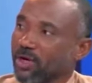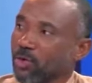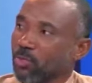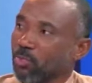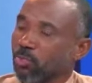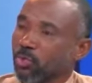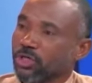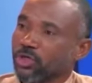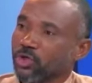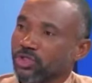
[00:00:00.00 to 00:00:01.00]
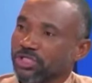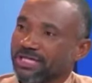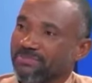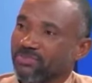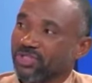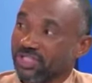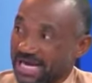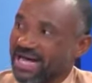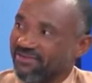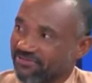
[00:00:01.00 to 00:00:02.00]
Porque nós estamos já
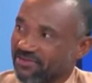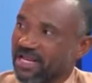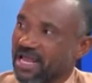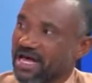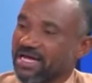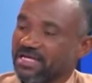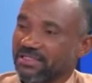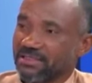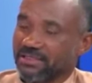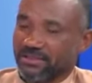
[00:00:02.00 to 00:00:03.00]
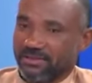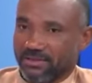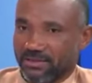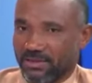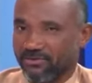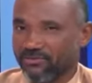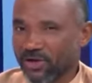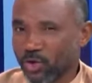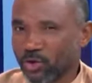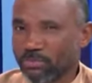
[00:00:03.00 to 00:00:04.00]
a falar, e, e falou
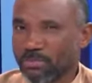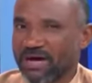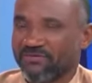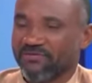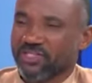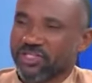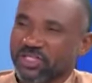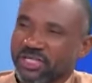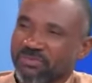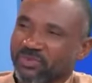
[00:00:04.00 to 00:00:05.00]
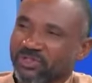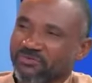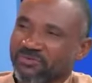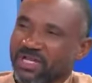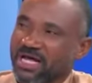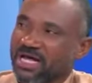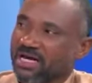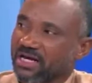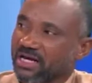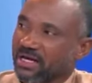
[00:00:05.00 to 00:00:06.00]
de máfia, já estamos a falar
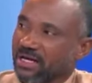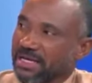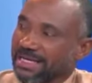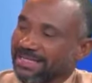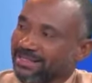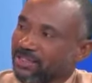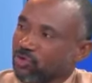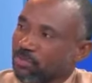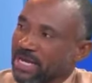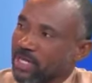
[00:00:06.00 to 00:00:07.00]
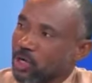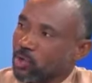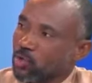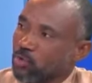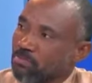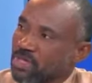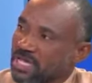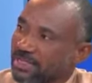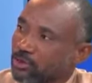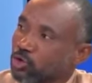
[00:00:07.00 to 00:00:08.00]
de uma economia
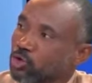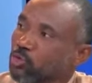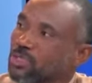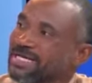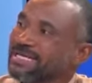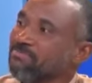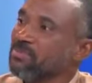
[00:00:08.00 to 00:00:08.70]
do crime.